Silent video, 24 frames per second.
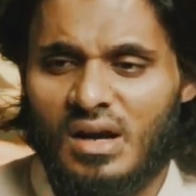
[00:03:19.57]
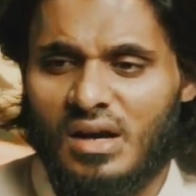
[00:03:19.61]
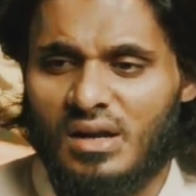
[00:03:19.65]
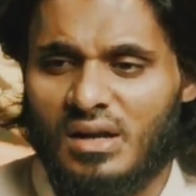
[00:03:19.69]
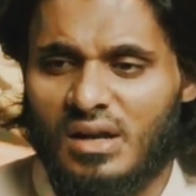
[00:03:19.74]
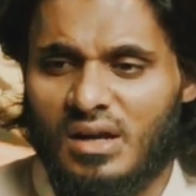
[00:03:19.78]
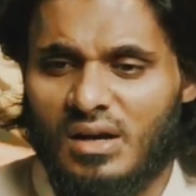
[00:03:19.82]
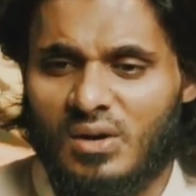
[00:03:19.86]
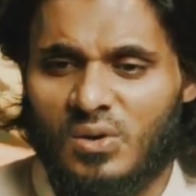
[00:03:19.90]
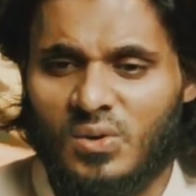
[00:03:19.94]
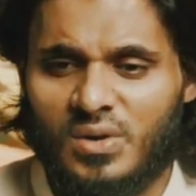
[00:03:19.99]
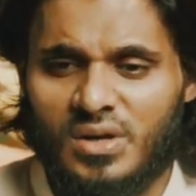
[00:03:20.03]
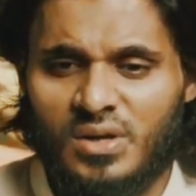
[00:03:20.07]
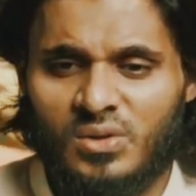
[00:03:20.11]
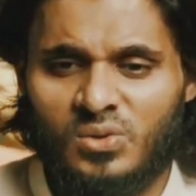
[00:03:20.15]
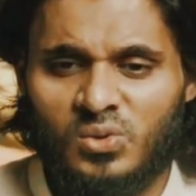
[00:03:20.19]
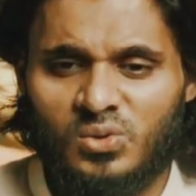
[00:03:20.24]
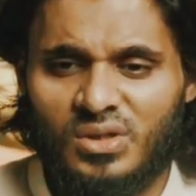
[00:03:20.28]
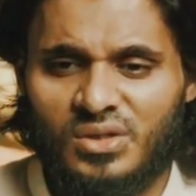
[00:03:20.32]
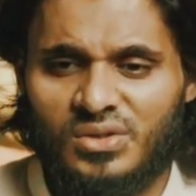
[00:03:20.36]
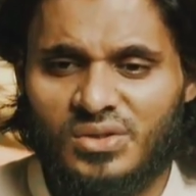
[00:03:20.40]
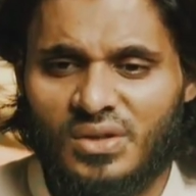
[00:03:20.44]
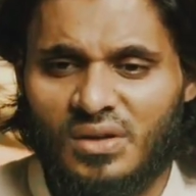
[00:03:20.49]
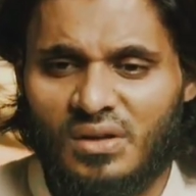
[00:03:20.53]
அல்லாஹுடைய
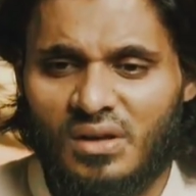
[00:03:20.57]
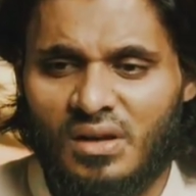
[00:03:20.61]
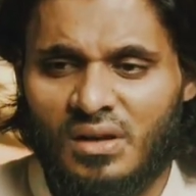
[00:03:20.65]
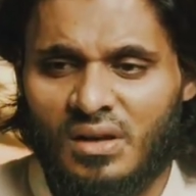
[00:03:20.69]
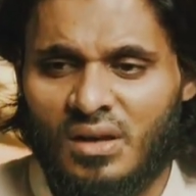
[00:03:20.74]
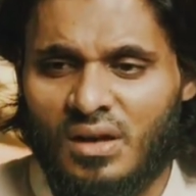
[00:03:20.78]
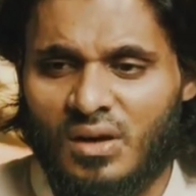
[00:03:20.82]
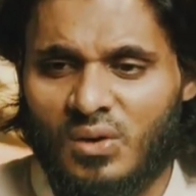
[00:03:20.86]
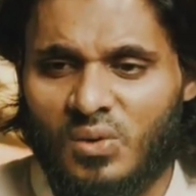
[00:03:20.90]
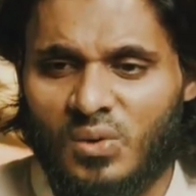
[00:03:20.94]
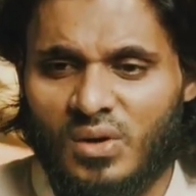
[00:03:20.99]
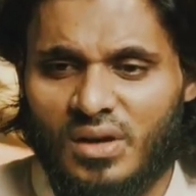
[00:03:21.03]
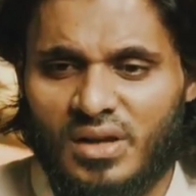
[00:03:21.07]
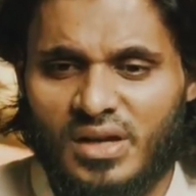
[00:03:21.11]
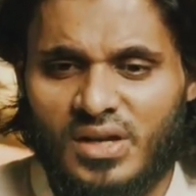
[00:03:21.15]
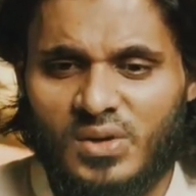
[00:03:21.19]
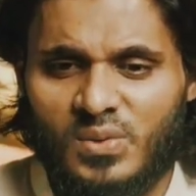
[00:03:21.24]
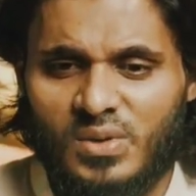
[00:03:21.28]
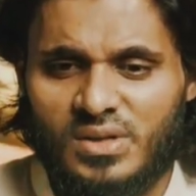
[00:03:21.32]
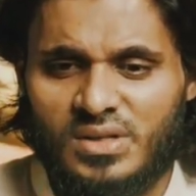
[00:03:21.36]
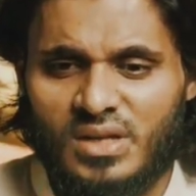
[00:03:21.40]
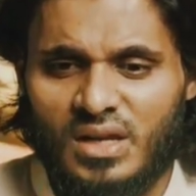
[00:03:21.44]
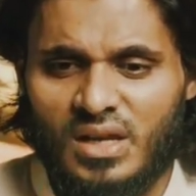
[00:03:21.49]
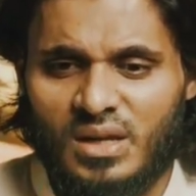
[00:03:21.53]
தூத சல்லாஹு அலிஹி
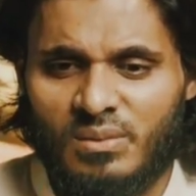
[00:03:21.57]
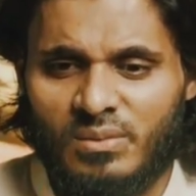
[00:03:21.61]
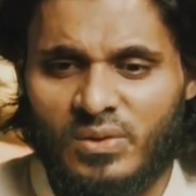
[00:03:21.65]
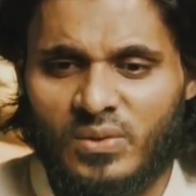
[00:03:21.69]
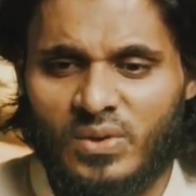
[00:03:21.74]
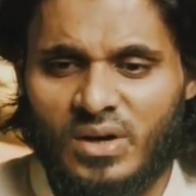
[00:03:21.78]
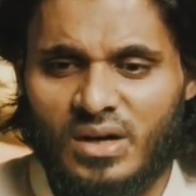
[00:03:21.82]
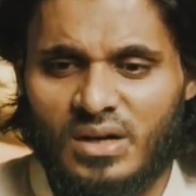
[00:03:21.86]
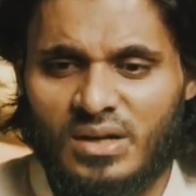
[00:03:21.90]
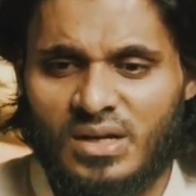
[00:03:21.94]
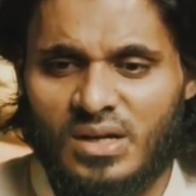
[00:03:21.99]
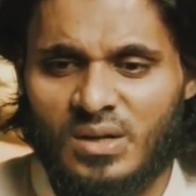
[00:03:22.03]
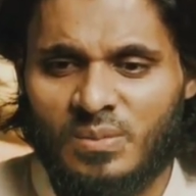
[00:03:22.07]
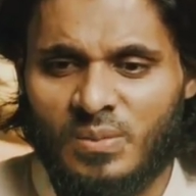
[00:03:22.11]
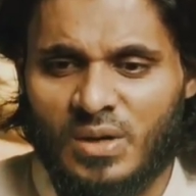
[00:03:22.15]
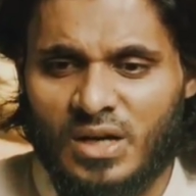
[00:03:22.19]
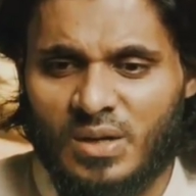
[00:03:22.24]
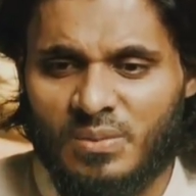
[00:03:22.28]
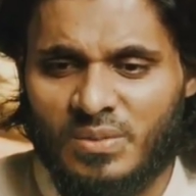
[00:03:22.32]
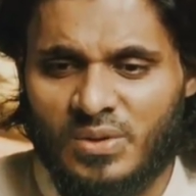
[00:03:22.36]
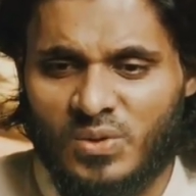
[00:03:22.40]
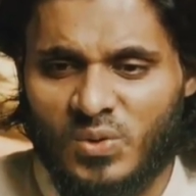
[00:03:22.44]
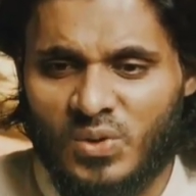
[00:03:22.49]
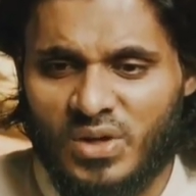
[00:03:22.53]
வசல்லம் அவர்களுக்கு
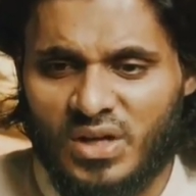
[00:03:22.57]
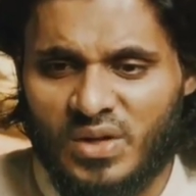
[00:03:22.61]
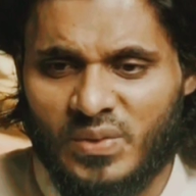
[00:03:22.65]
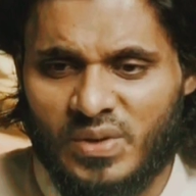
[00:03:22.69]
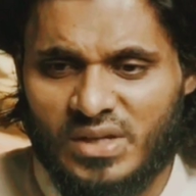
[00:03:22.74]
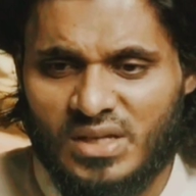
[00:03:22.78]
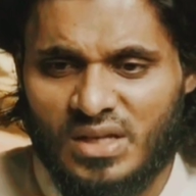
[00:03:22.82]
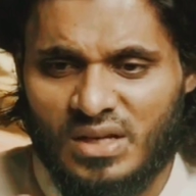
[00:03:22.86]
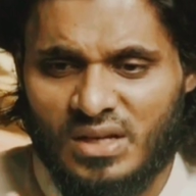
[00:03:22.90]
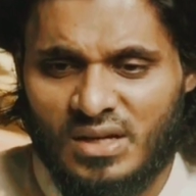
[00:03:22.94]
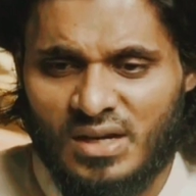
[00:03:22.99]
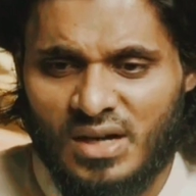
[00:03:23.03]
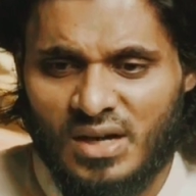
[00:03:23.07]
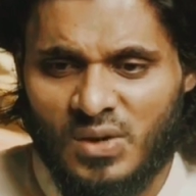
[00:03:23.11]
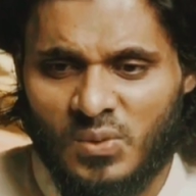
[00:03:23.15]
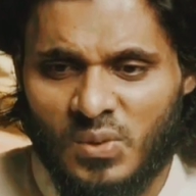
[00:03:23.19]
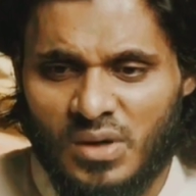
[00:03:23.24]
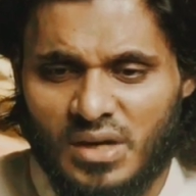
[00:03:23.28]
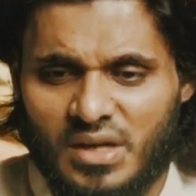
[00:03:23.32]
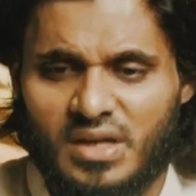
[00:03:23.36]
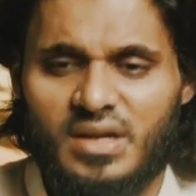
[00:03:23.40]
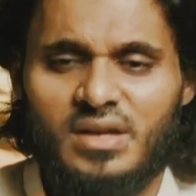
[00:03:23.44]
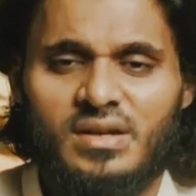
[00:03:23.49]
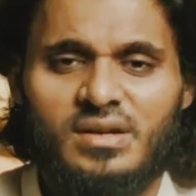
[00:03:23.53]
மறுமையுடைய வசனங்கள்
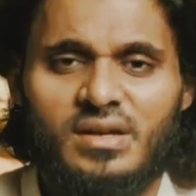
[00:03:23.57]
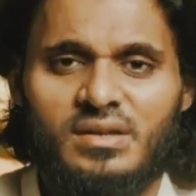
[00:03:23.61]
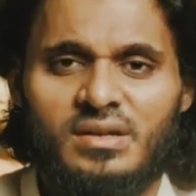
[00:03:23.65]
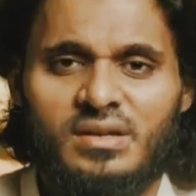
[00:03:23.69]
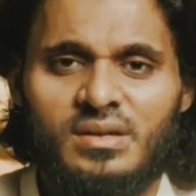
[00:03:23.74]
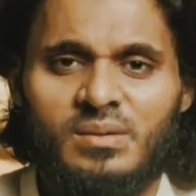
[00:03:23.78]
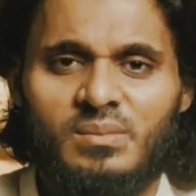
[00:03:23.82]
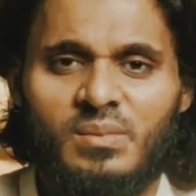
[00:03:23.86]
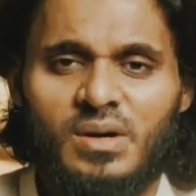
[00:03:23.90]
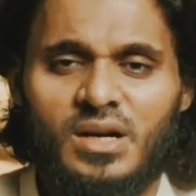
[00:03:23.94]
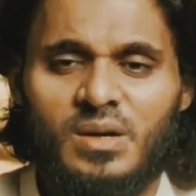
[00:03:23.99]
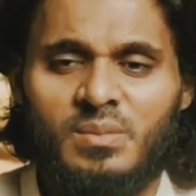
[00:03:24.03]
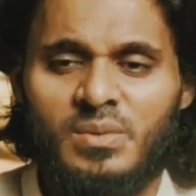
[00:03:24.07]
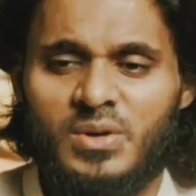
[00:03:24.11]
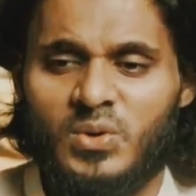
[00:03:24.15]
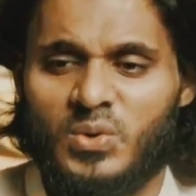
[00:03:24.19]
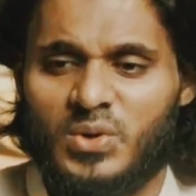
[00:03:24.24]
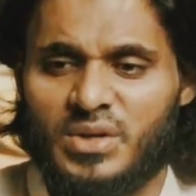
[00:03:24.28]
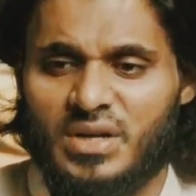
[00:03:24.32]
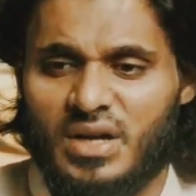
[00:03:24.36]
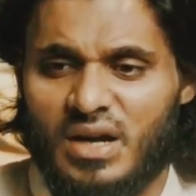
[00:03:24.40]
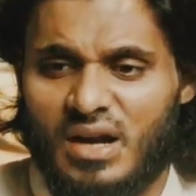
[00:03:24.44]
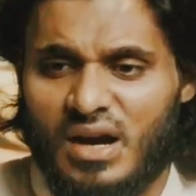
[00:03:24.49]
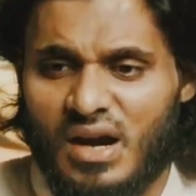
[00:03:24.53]
வருகின்றது
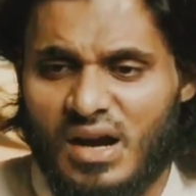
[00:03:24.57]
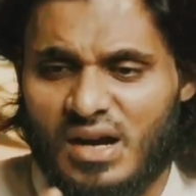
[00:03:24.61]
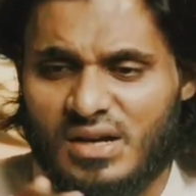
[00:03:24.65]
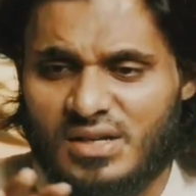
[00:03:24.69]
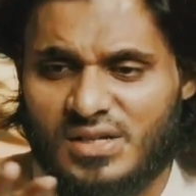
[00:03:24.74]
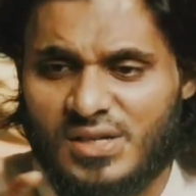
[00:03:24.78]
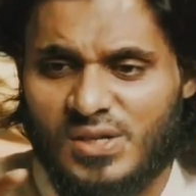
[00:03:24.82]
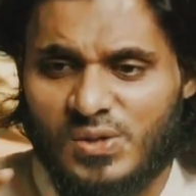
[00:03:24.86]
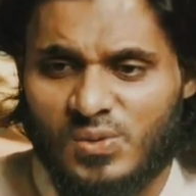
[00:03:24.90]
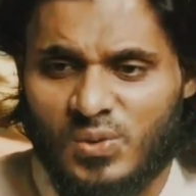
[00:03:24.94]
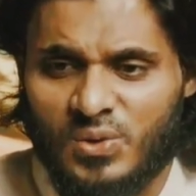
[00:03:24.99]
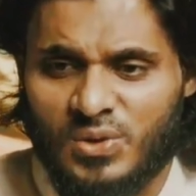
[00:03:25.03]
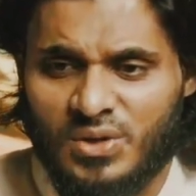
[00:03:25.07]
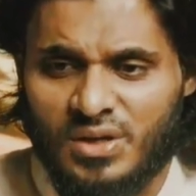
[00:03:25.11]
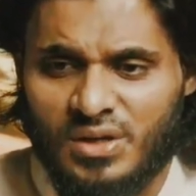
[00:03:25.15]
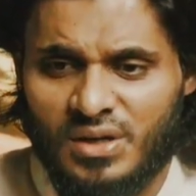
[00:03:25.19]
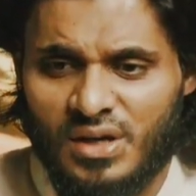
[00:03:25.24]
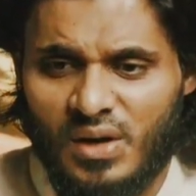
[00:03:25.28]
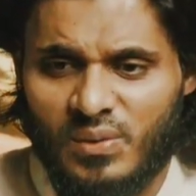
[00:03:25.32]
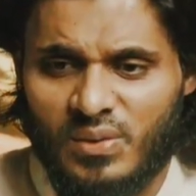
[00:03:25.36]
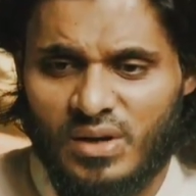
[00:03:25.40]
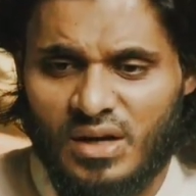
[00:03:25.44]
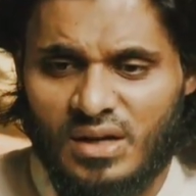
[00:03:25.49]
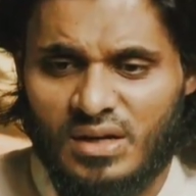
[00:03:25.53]
மறுமையுடைய காட்சி ஒன்று
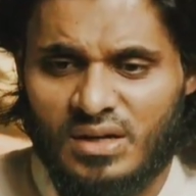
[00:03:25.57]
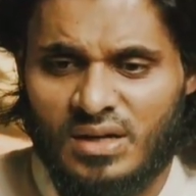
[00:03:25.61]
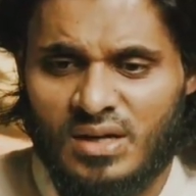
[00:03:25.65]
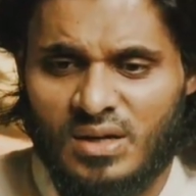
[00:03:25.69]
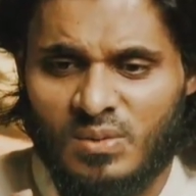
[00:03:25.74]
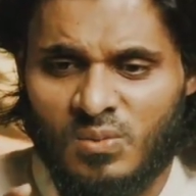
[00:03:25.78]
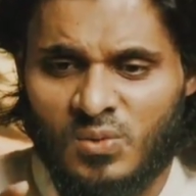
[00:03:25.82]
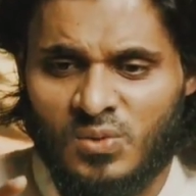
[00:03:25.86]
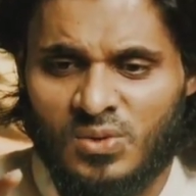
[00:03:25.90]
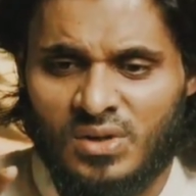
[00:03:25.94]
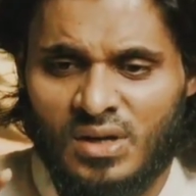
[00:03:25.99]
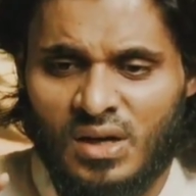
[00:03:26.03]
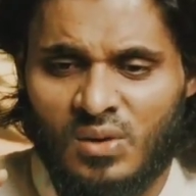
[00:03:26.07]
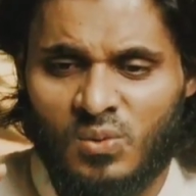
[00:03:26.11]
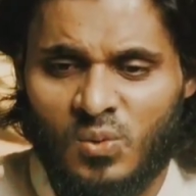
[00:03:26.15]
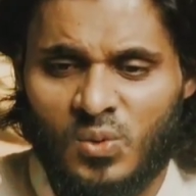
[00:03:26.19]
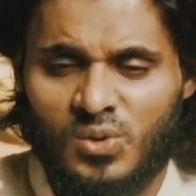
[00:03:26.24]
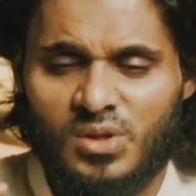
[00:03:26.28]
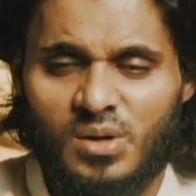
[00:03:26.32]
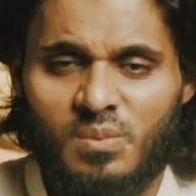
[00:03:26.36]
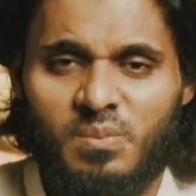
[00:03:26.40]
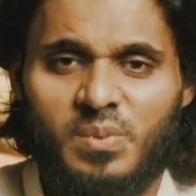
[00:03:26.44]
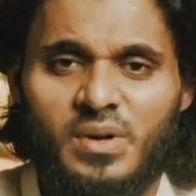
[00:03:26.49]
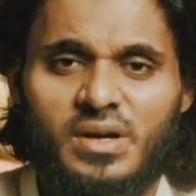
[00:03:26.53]
அவர்களுக்கு முன்னால்
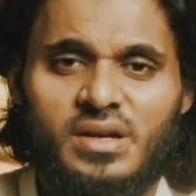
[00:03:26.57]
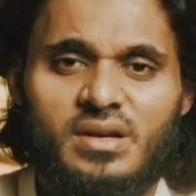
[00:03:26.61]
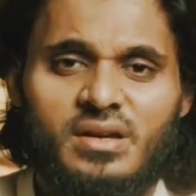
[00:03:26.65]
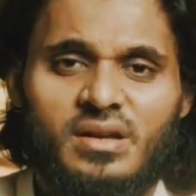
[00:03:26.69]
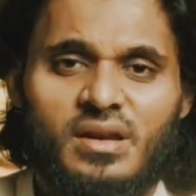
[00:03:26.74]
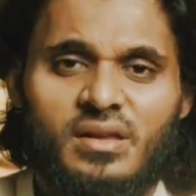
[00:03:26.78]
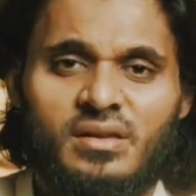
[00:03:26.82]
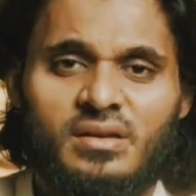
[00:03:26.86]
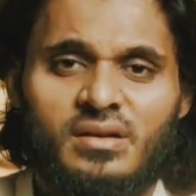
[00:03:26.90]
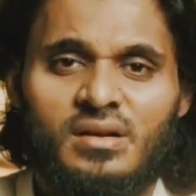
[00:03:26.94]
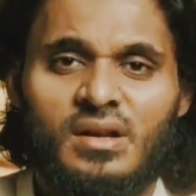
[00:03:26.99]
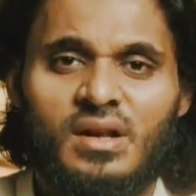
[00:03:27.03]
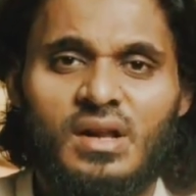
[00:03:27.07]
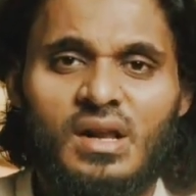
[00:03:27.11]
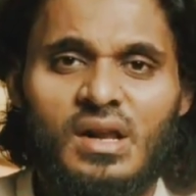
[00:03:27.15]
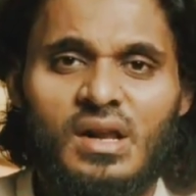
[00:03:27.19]
ஓதப்படுகிறது